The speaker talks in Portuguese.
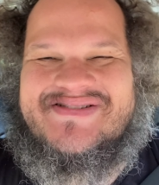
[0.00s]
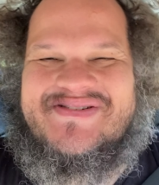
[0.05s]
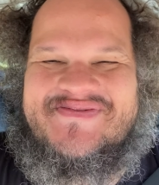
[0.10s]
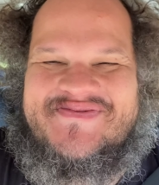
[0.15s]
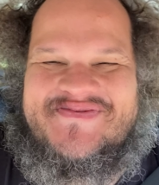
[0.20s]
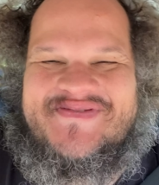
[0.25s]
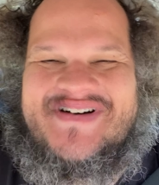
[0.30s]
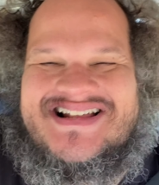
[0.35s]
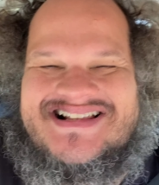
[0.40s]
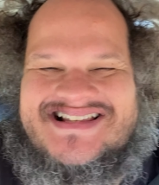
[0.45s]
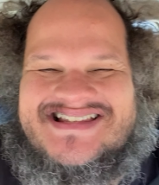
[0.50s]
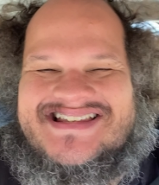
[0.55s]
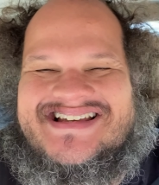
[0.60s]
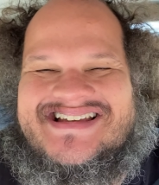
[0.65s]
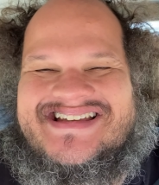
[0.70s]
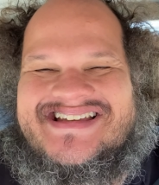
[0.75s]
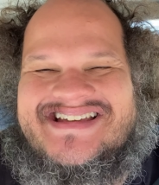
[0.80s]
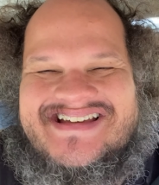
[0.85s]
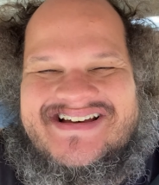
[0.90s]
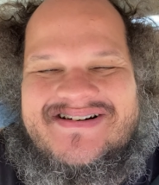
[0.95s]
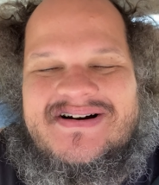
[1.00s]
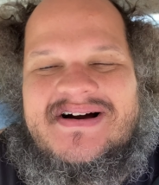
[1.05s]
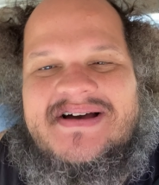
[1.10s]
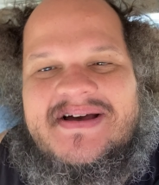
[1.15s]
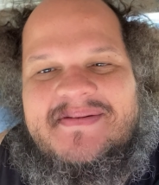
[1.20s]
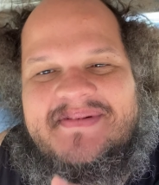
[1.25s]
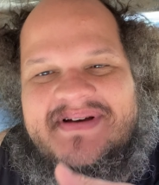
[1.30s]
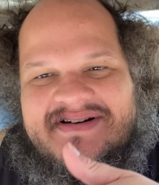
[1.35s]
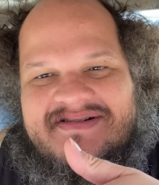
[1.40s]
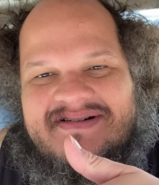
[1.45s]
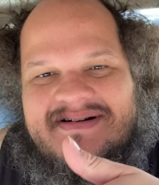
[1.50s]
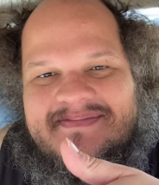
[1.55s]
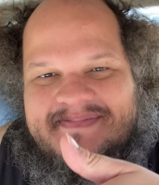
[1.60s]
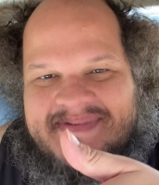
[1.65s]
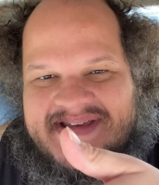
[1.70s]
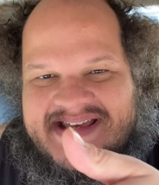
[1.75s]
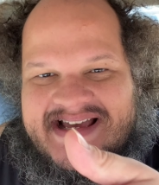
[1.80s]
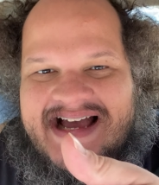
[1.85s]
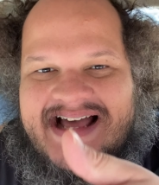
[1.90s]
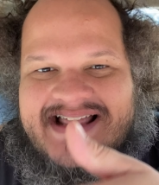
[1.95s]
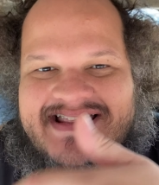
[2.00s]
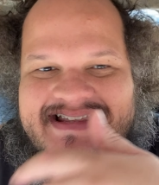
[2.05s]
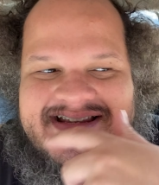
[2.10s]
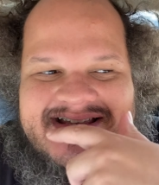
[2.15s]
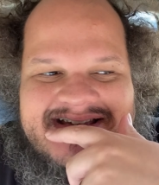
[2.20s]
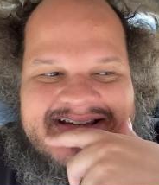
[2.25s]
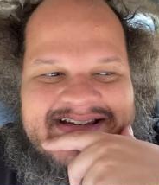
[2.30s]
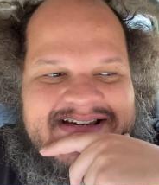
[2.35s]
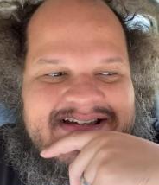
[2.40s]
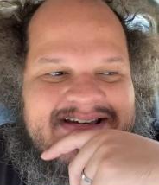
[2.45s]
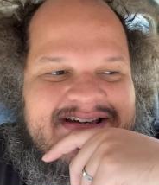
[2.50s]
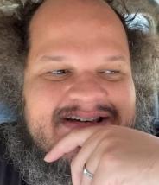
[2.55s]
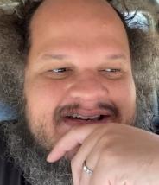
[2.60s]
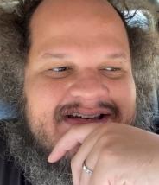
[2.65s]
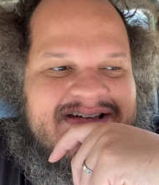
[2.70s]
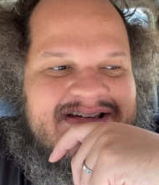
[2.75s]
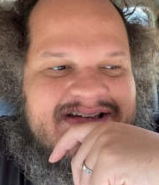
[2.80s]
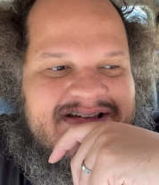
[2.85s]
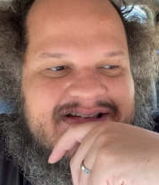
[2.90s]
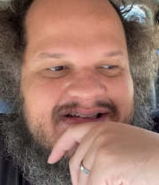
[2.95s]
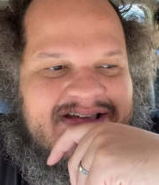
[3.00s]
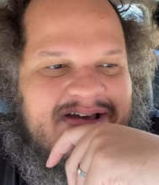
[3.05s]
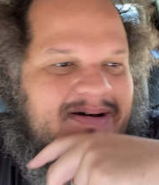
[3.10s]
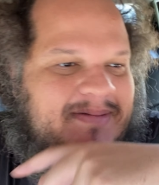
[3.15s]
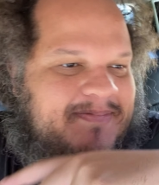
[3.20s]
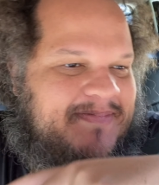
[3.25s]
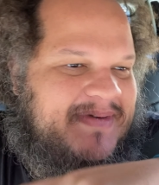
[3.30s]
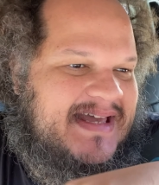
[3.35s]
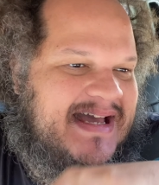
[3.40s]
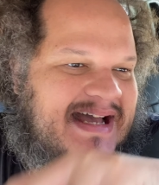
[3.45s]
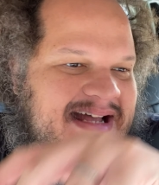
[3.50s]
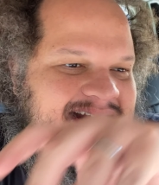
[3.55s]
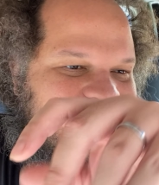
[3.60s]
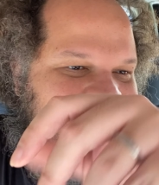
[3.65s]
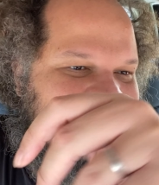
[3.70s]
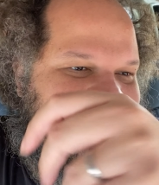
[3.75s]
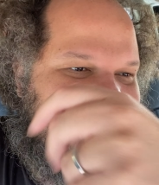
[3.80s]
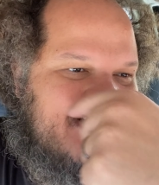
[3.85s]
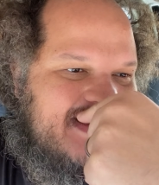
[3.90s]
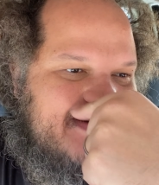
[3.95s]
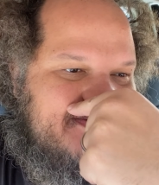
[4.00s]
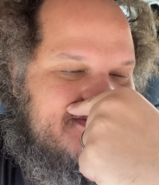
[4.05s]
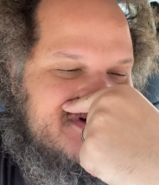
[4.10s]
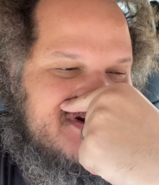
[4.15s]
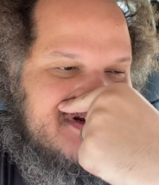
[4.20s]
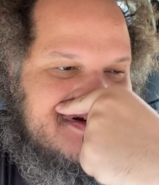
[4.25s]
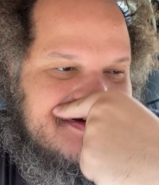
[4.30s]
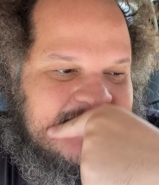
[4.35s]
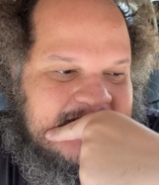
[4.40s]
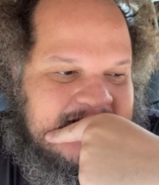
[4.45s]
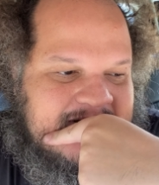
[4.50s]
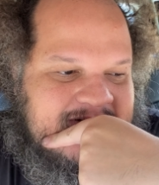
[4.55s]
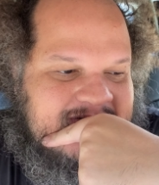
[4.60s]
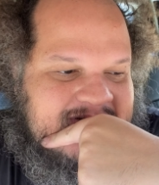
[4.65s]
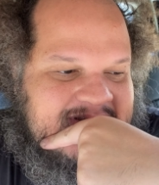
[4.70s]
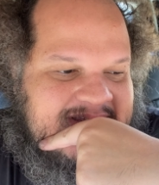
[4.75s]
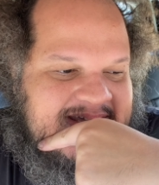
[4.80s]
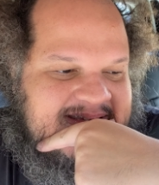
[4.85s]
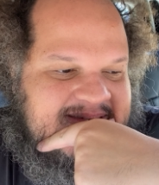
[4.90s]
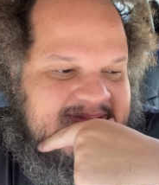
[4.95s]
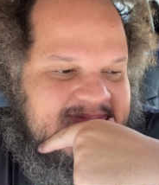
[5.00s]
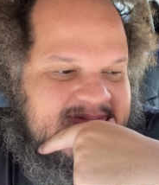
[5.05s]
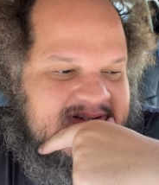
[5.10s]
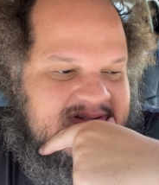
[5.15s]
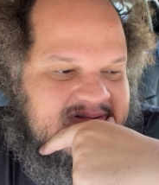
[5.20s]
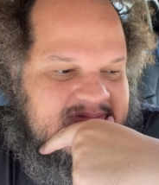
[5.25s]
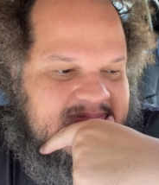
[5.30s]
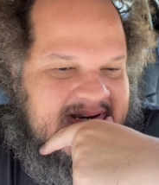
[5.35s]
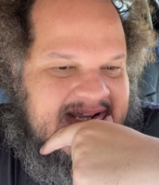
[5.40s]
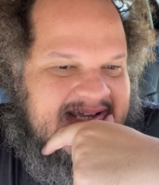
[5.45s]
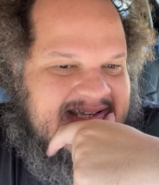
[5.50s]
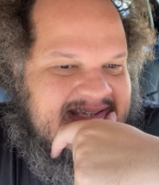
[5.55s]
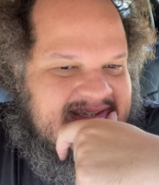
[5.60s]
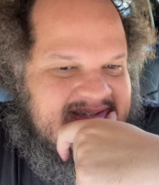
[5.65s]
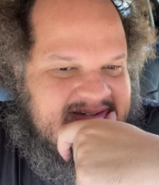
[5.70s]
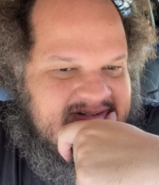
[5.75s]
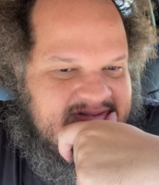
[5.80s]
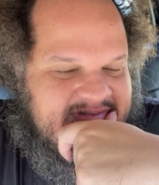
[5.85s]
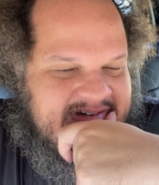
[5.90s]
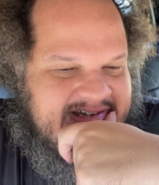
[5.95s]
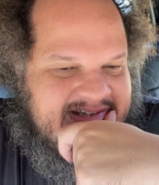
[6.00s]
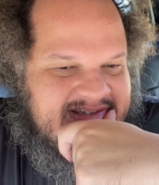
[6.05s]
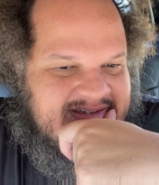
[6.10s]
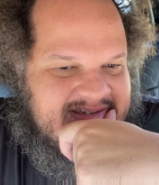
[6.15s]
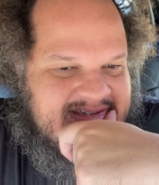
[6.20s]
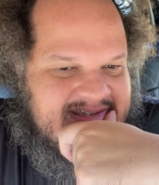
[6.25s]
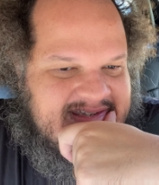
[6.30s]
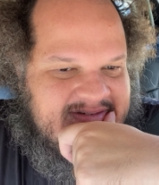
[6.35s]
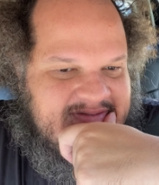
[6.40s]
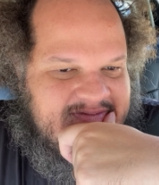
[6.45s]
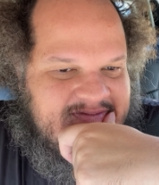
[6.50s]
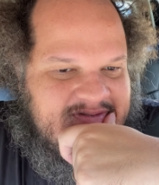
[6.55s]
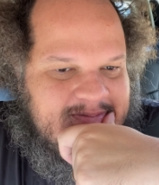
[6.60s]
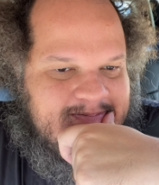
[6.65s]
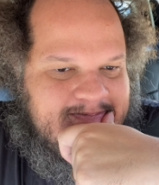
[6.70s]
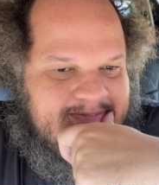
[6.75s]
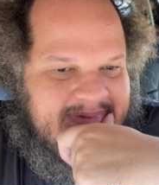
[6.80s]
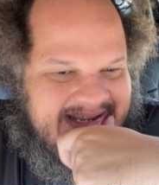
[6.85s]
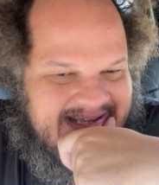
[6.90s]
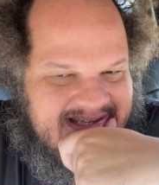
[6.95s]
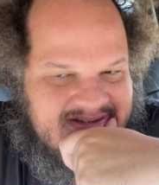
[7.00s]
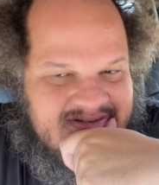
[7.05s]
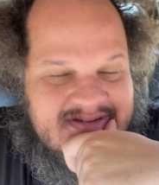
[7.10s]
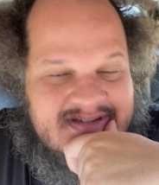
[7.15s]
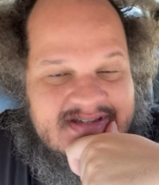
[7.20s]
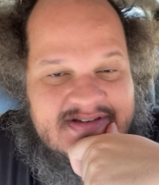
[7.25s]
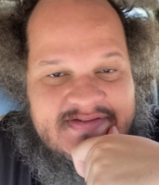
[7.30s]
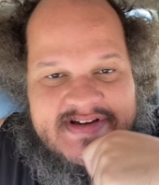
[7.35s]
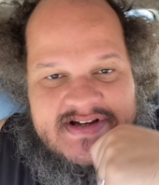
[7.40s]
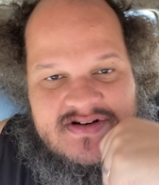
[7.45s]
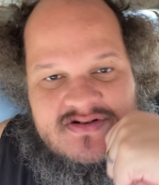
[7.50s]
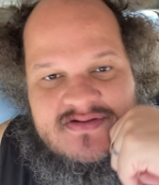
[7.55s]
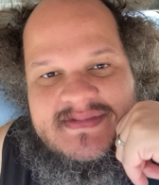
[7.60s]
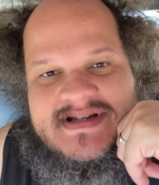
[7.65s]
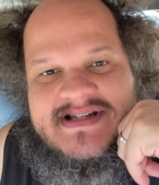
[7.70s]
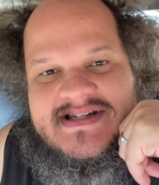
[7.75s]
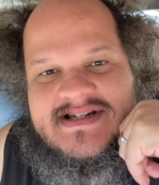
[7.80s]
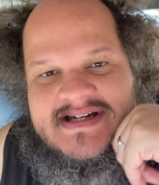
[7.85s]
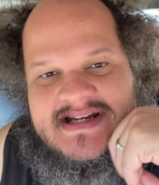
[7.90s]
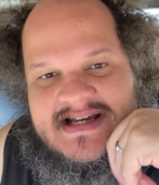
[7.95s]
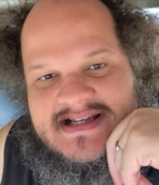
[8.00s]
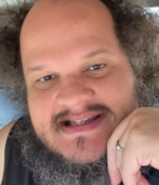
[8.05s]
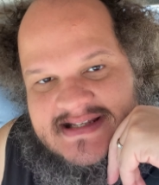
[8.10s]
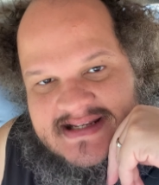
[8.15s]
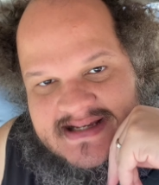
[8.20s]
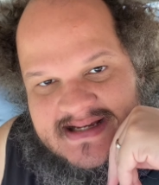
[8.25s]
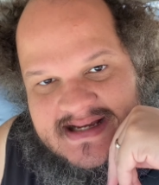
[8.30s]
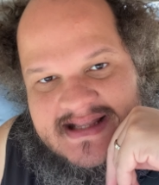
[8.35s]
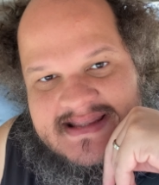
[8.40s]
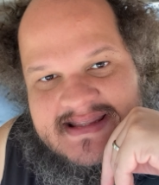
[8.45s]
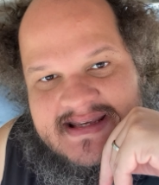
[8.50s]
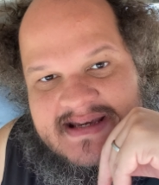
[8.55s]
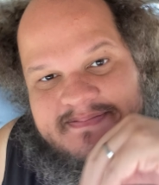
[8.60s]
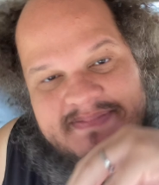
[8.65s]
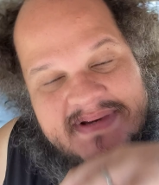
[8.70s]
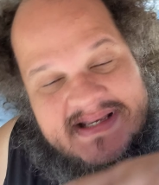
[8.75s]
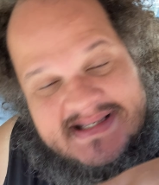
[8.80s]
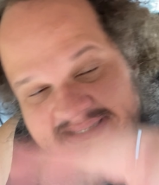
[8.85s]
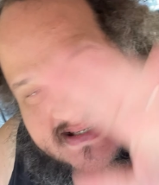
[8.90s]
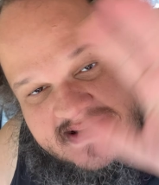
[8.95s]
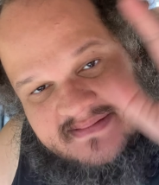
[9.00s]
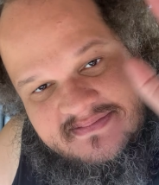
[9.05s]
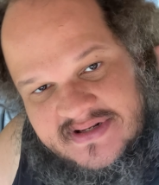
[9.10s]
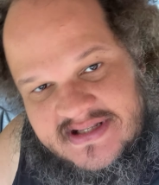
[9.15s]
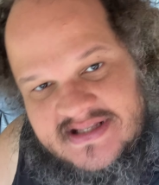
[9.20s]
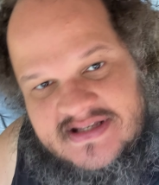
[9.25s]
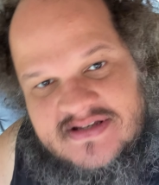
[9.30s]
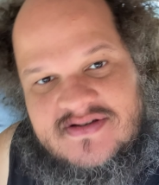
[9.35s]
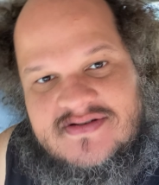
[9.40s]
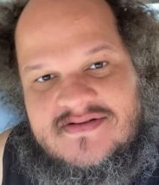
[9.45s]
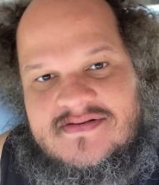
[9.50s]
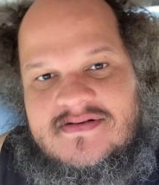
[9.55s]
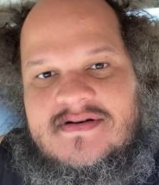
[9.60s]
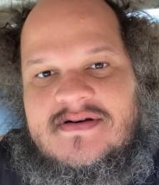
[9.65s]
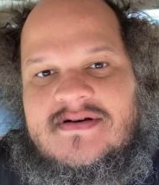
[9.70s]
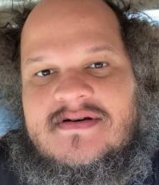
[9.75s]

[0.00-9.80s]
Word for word: eu falo isso aqui, ó, é meio que uma piada, né? É uma piada e não é, porque o que acontece? Mano, no Brasil, velho, se você for preso, você vai comer de graça na cadeia. Pense sempre nisso.